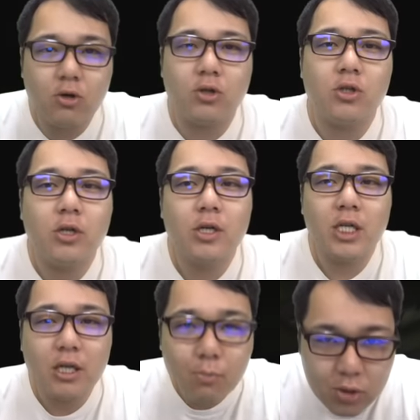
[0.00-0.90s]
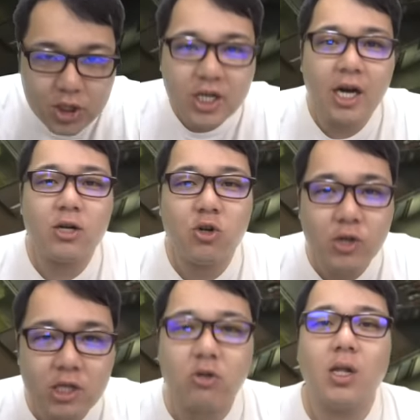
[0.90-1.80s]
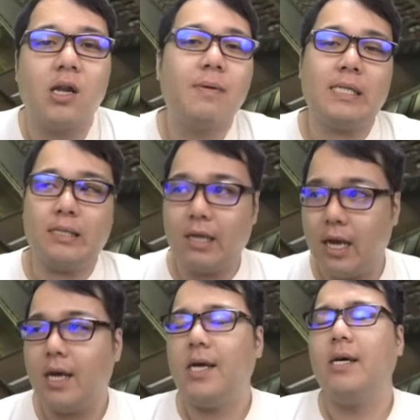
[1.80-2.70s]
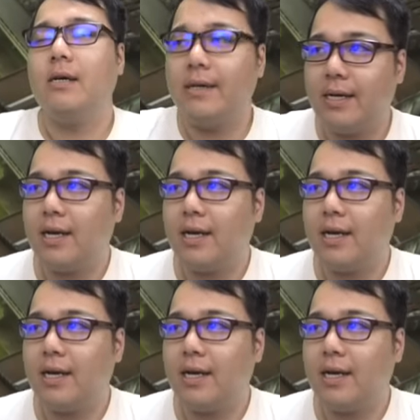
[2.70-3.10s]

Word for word: ごく気持ちがグイッとなりますね。うん。